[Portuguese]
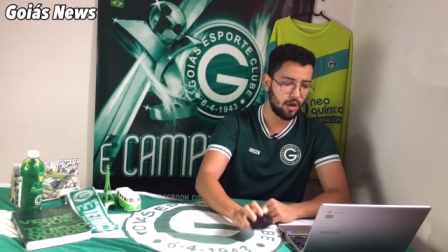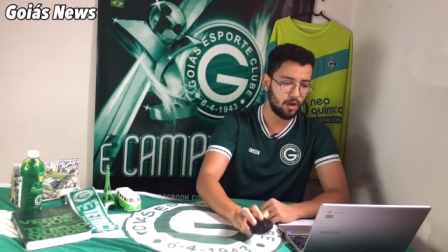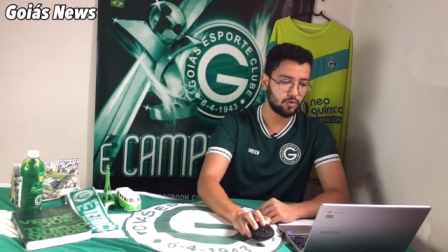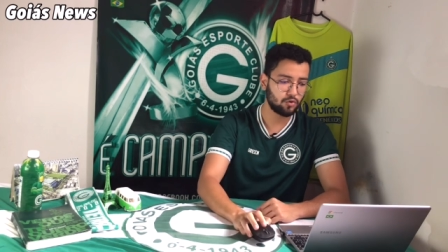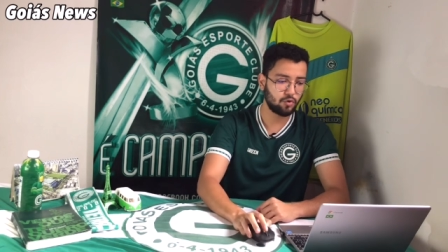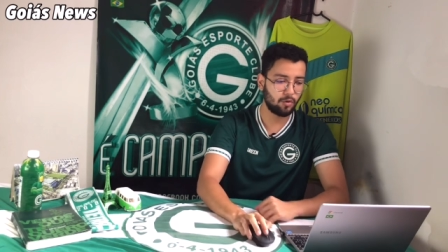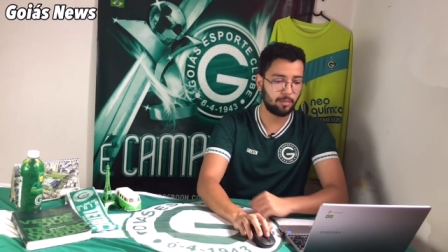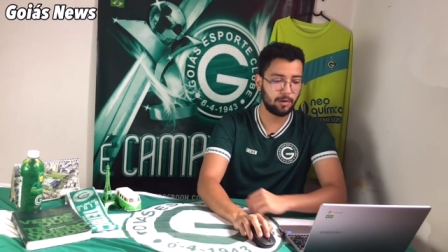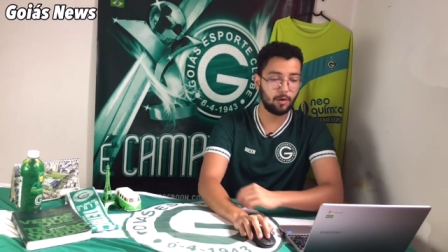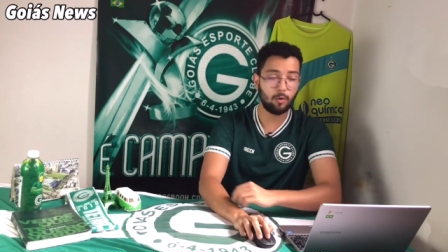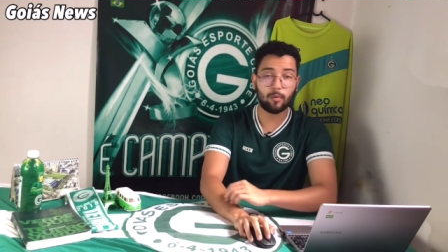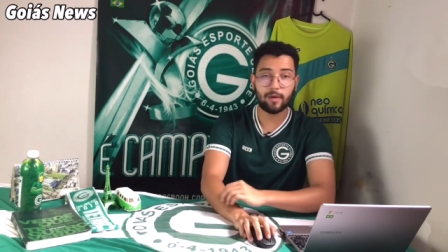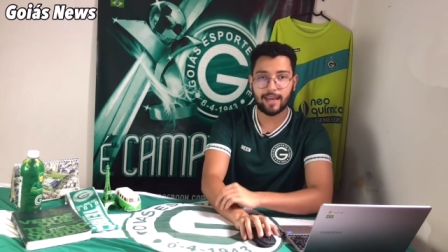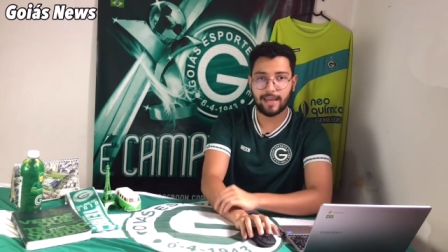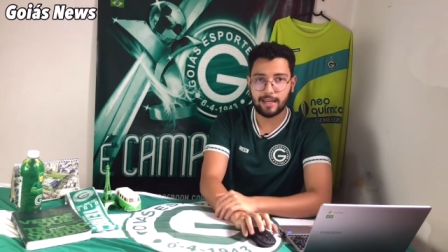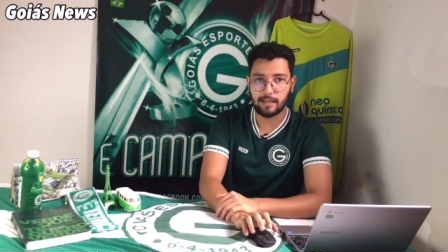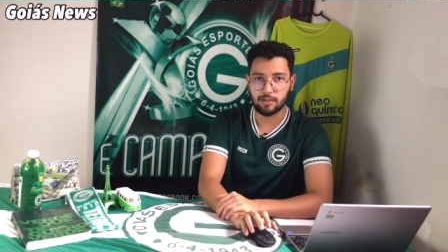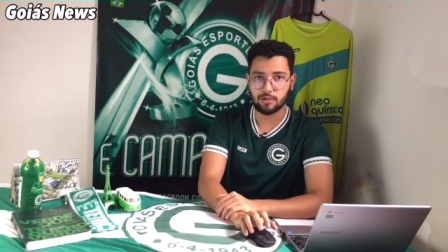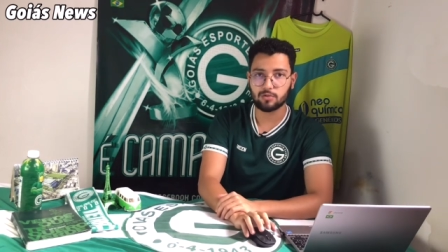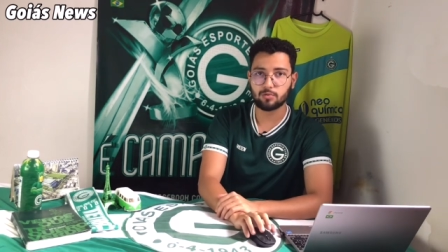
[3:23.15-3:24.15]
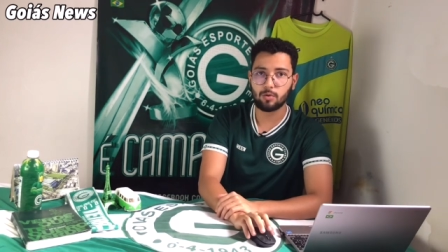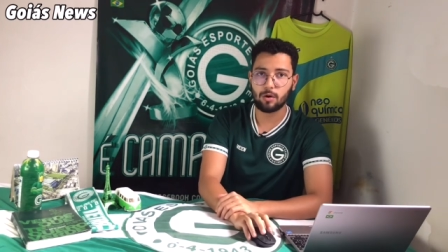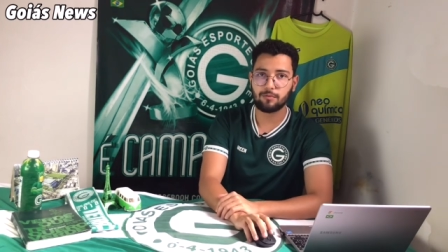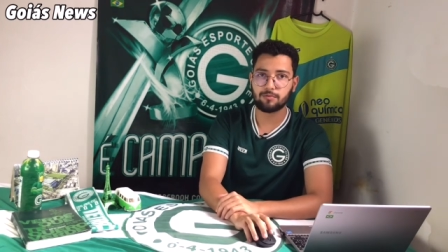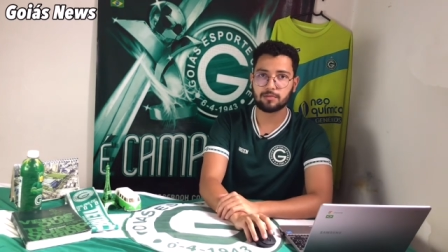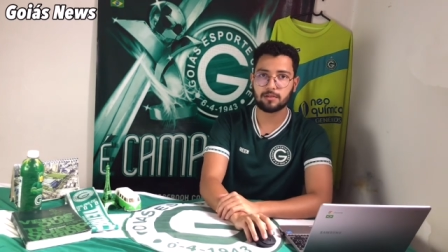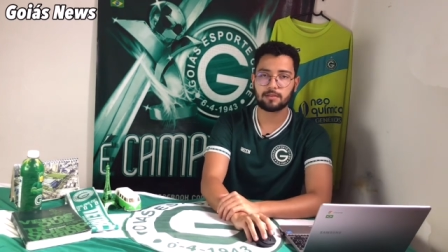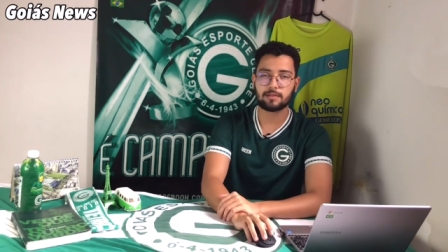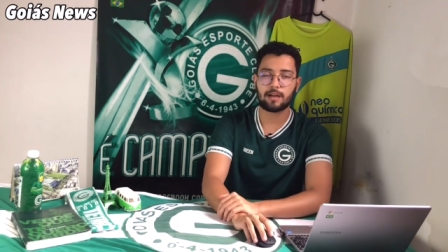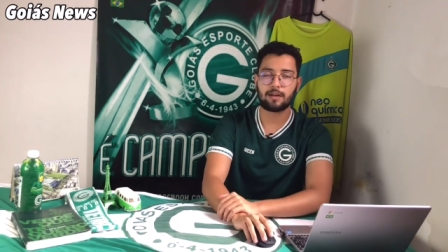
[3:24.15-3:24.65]
sobre o Kennedy, novo
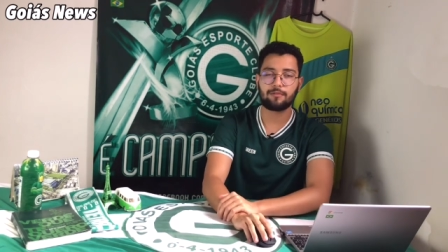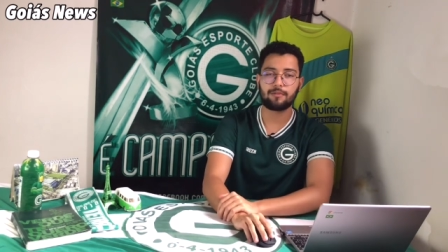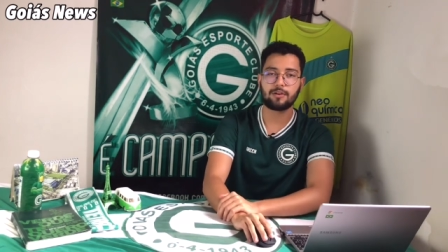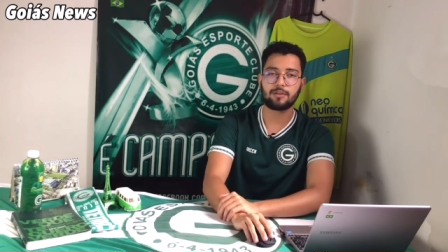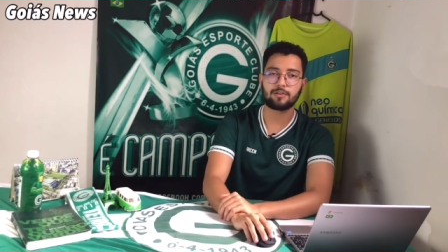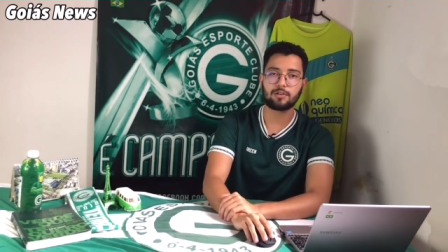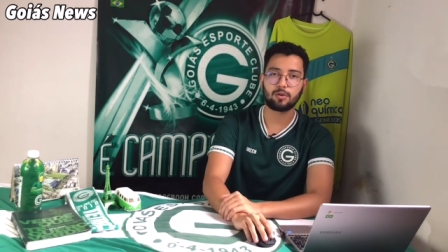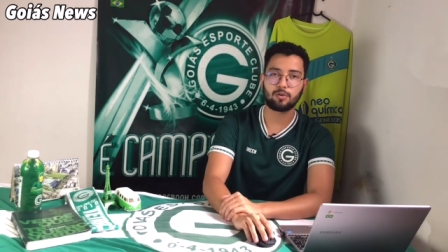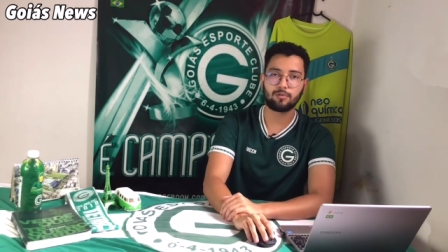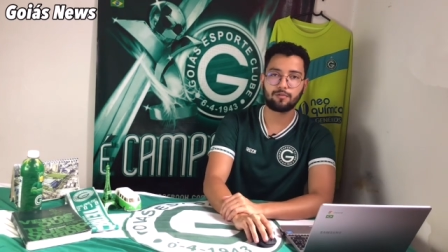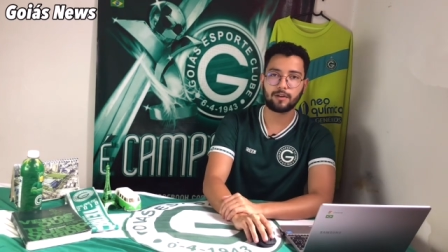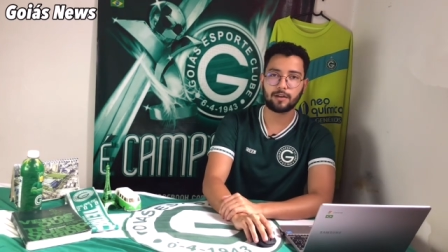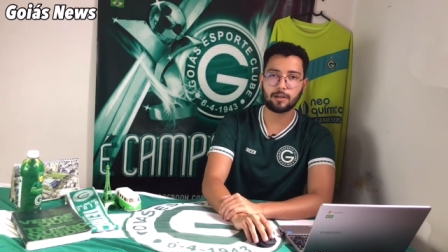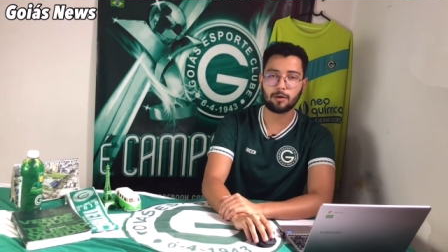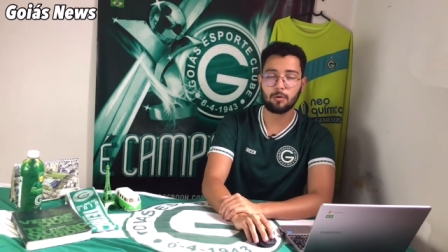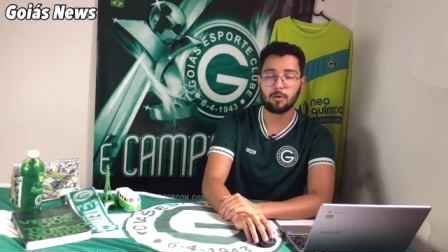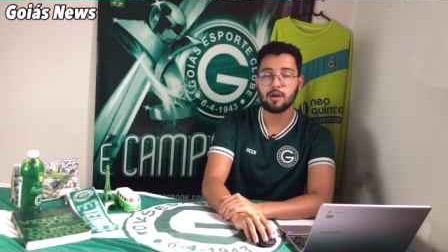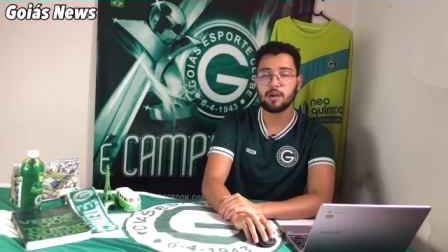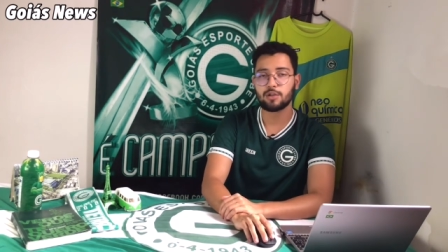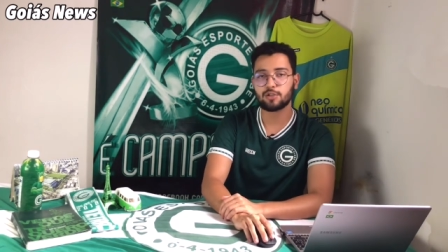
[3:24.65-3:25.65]
centroavante aí do Verdão,